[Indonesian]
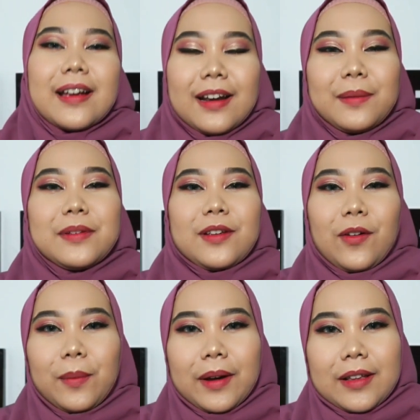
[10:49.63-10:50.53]
Kalian
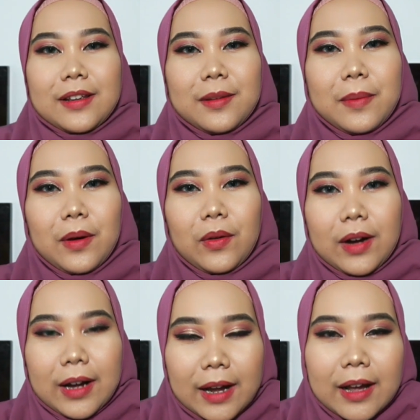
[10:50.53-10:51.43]
bisa komen aja di
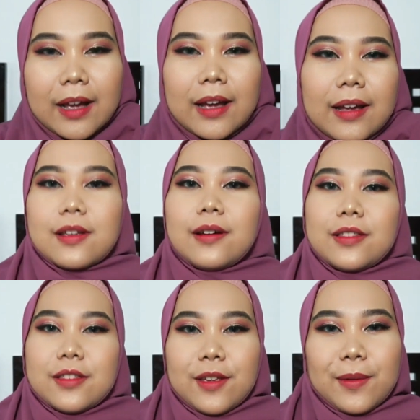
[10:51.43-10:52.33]
bawah
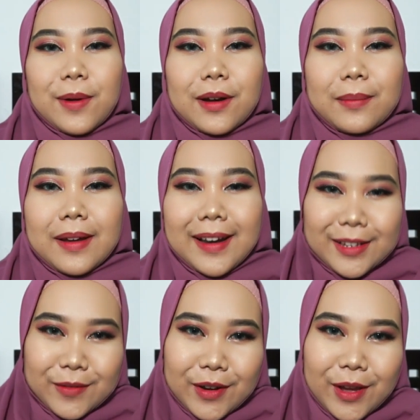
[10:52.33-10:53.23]
So, see you on my
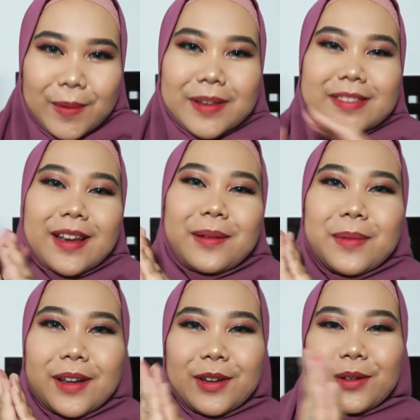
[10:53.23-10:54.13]
next video
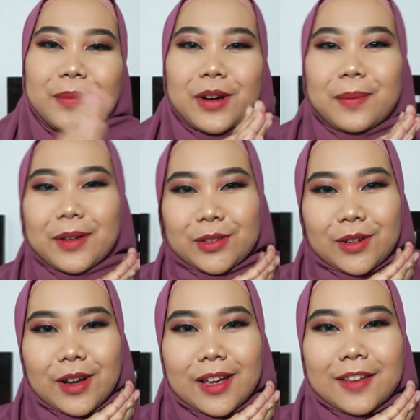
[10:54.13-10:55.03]
Wassalamualaikum
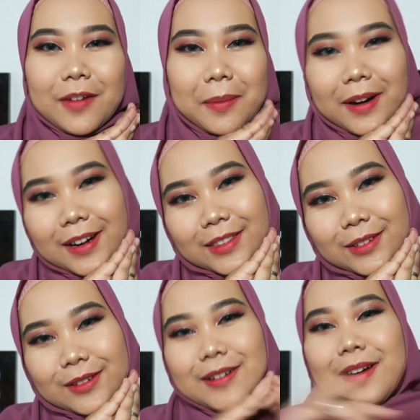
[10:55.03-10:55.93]
warahmatullahi
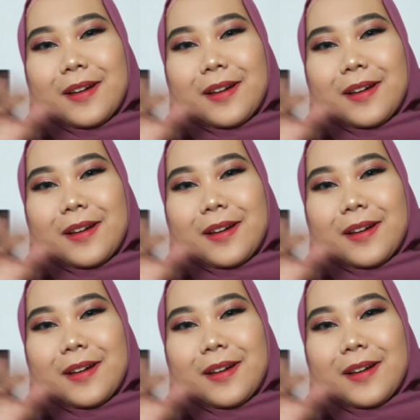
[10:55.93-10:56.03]
wabarakatuh